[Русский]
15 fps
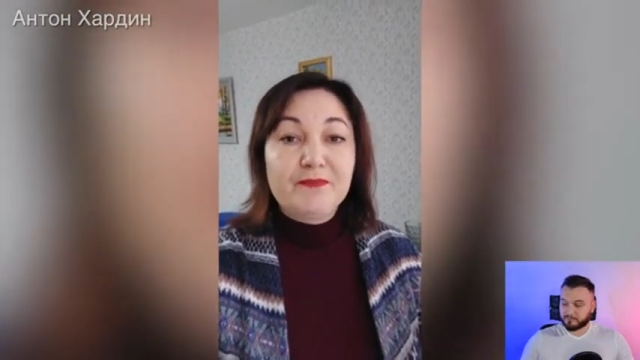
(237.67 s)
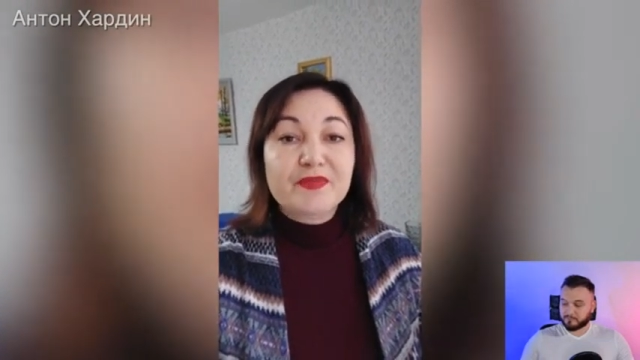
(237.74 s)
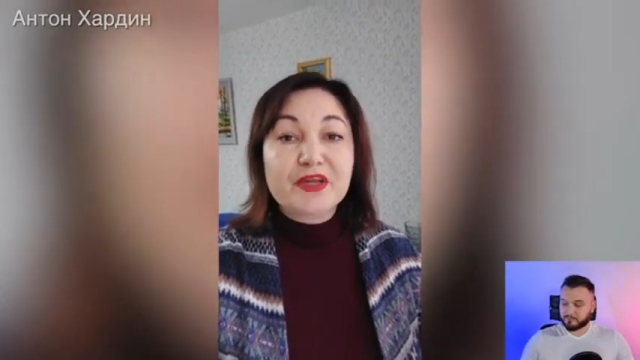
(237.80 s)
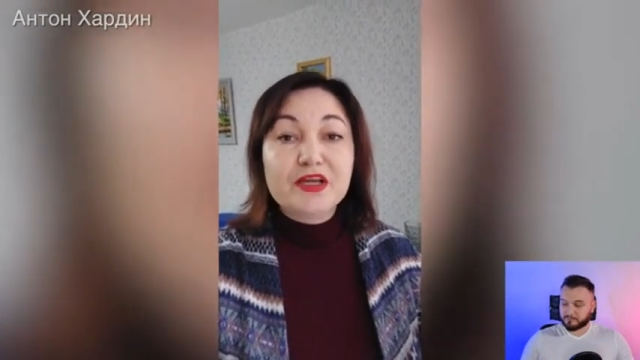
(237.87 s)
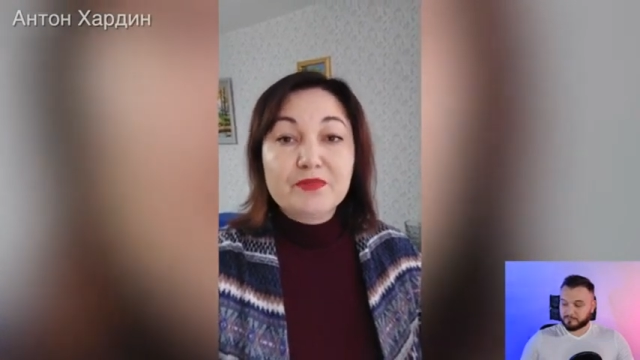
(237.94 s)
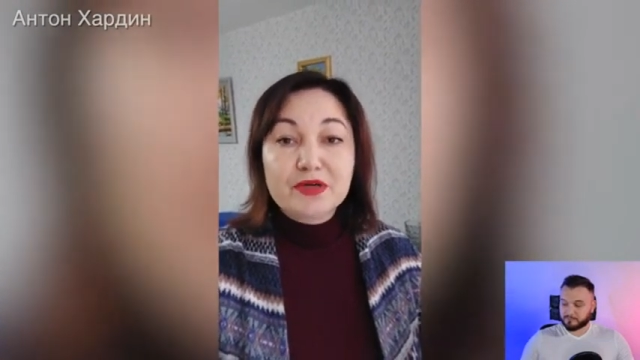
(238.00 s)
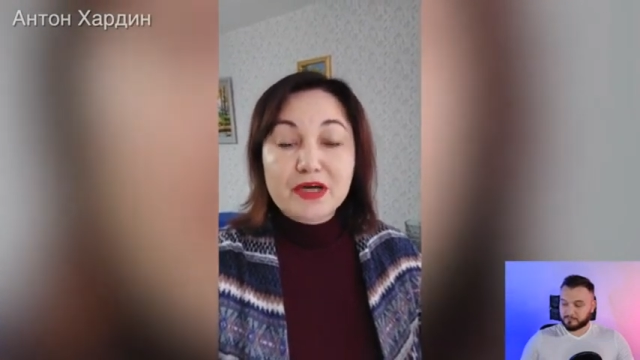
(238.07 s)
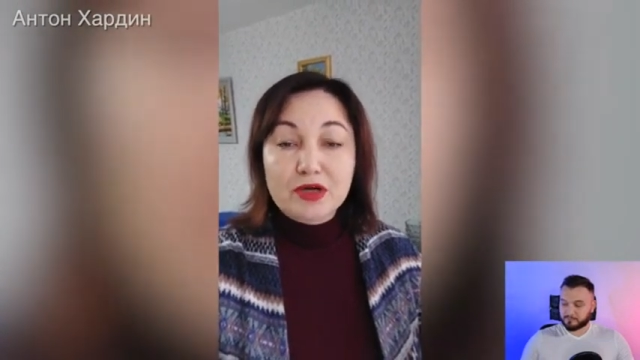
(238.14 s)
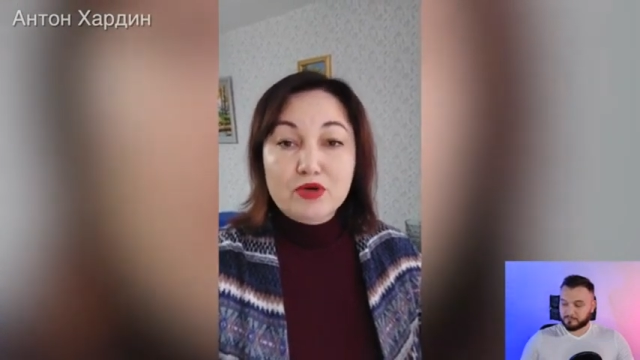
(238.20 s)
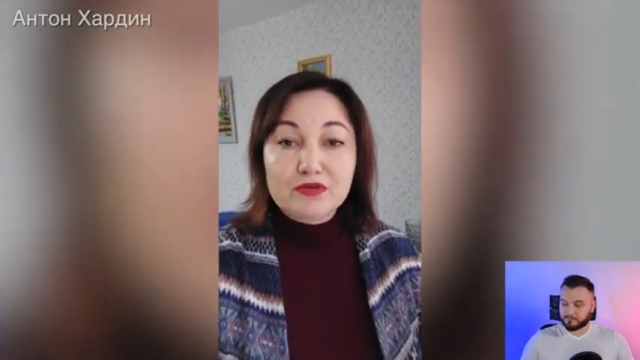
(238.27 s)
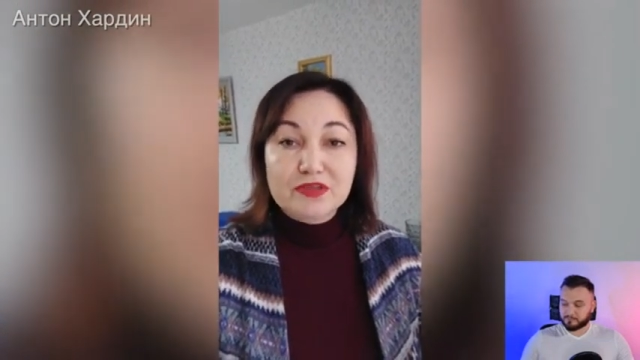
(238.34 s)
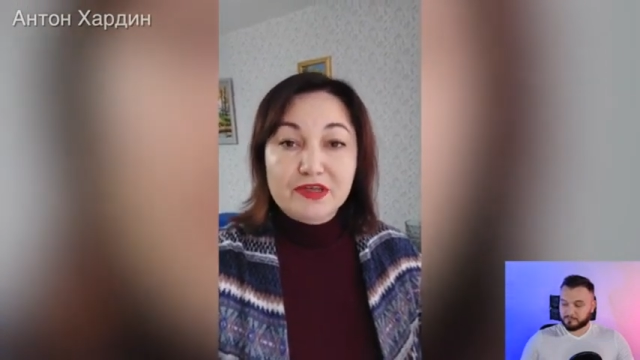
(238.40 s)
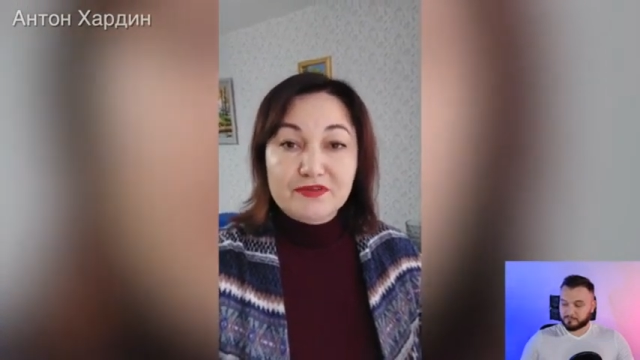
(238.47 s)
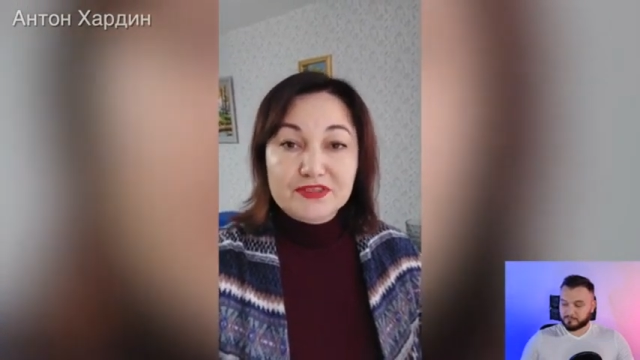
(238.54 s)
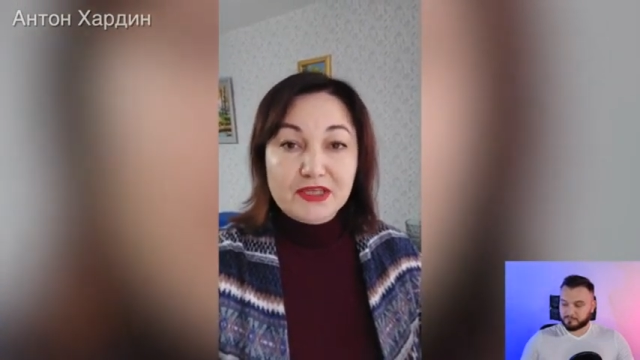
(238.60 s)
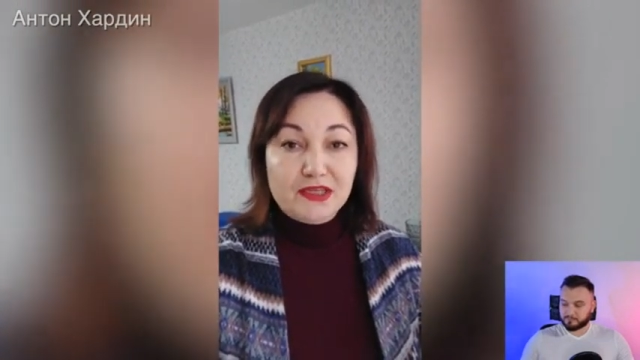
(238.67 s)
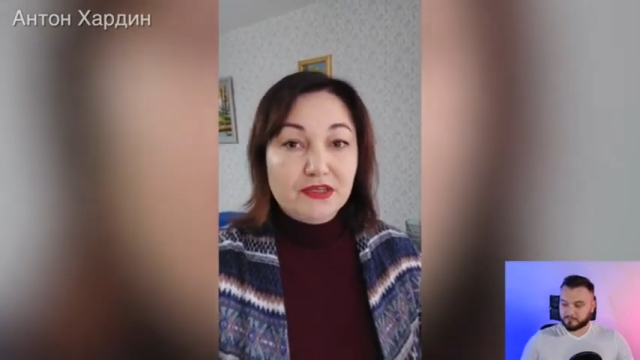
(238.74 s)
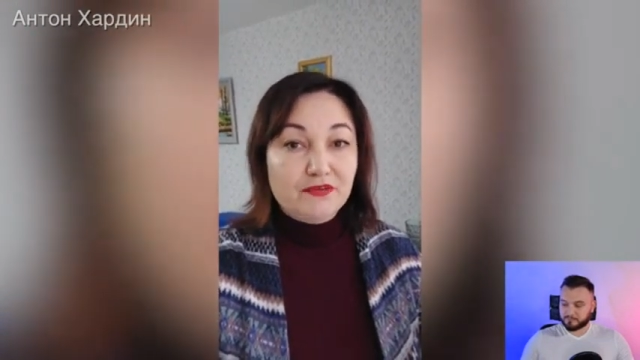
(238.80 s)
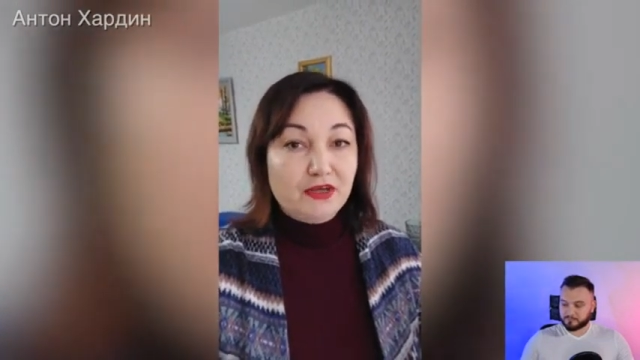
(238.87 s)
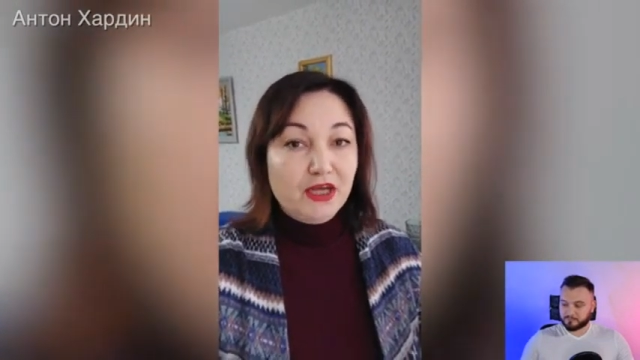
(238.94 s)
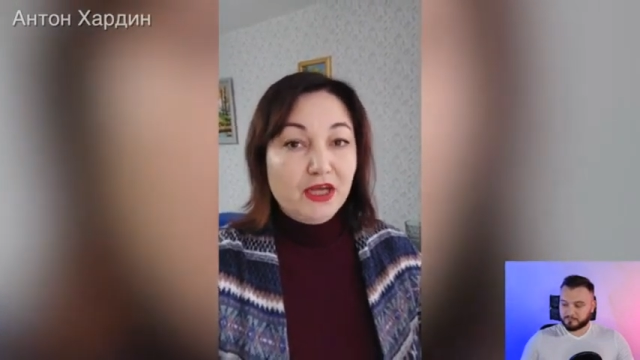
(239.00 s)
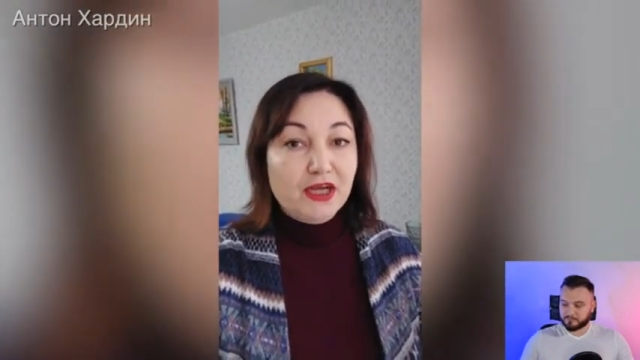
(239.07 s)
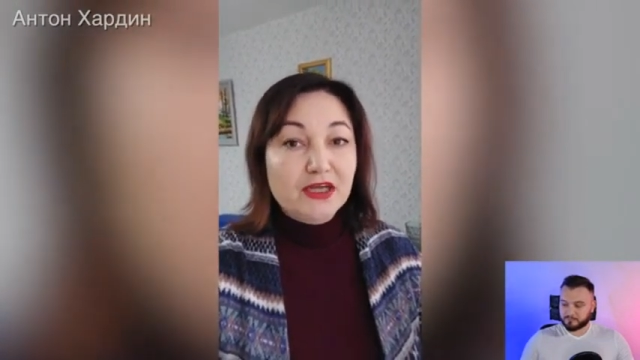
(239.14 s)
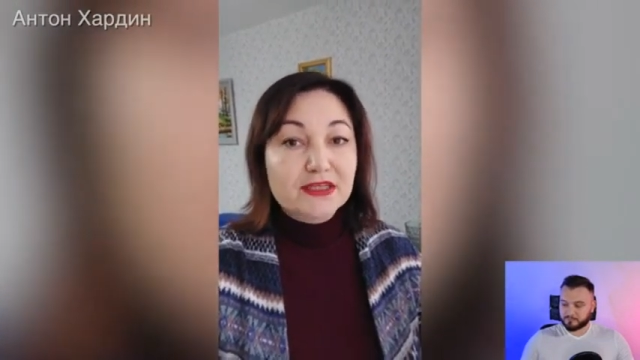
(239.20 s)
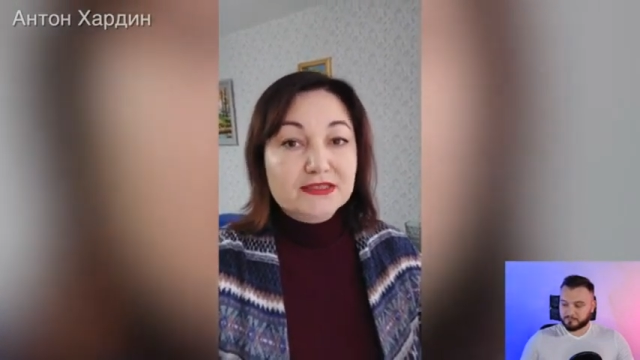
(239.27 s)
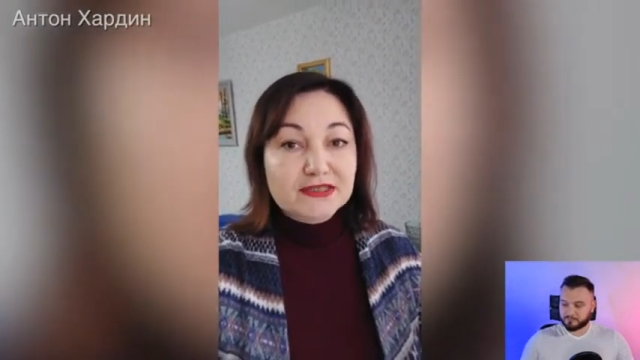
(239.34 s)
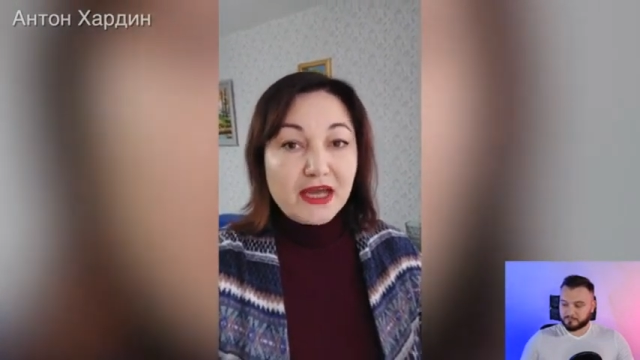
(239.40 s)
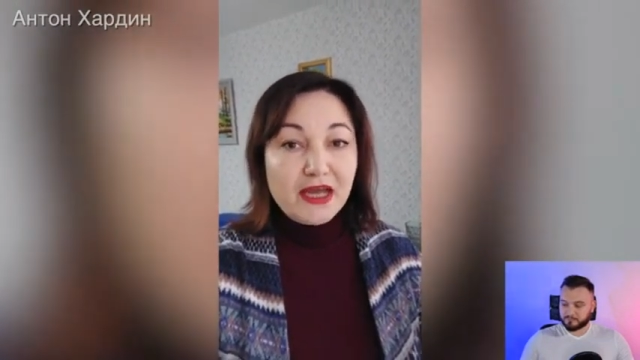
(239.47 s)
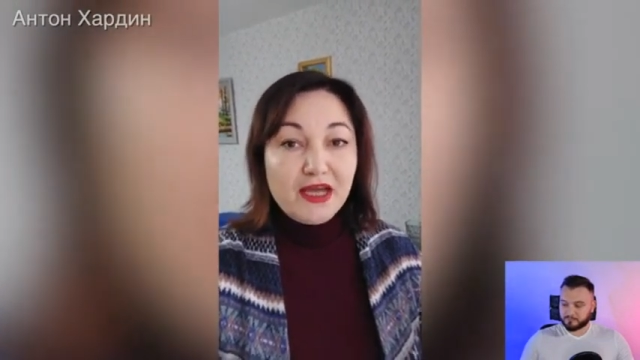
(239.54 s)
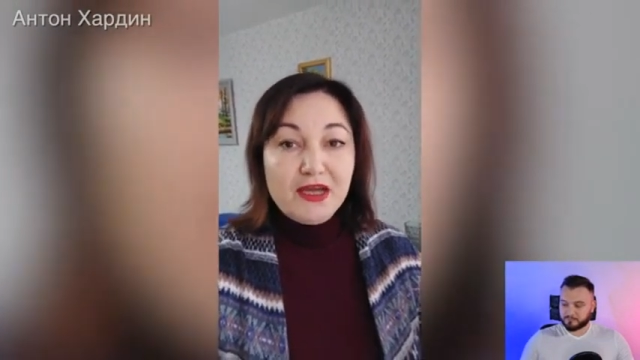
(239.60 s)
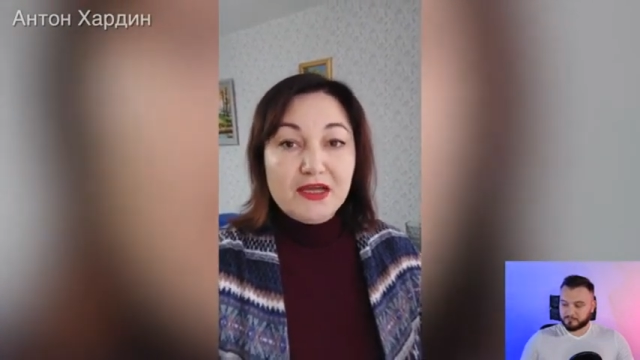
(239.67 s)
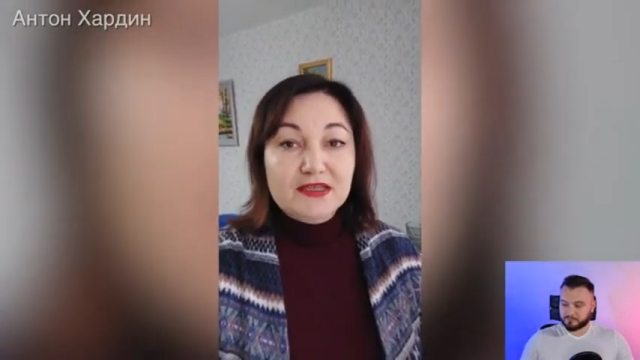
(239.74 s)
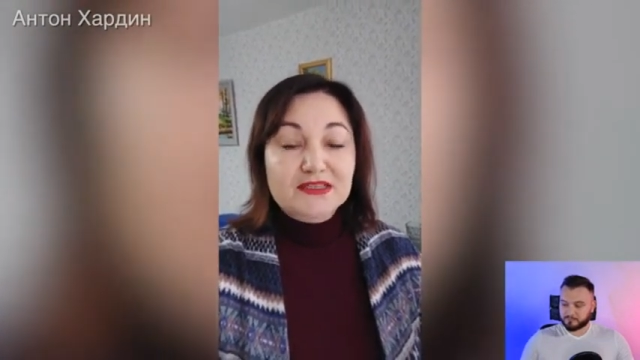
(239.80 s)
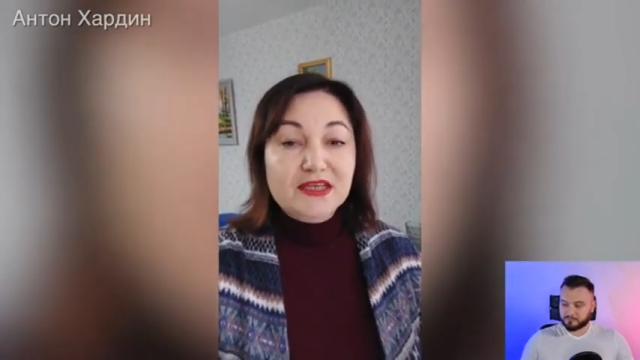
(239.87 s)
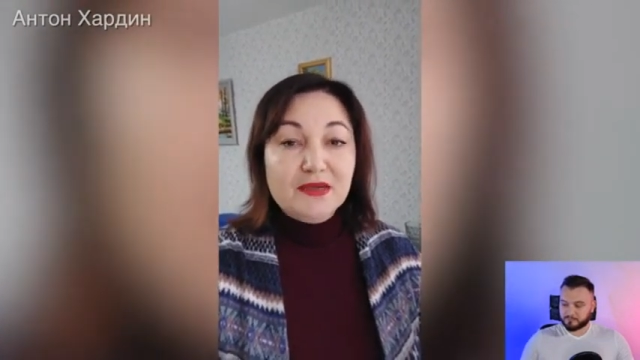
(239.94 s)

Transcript: либо какого-то официального лица с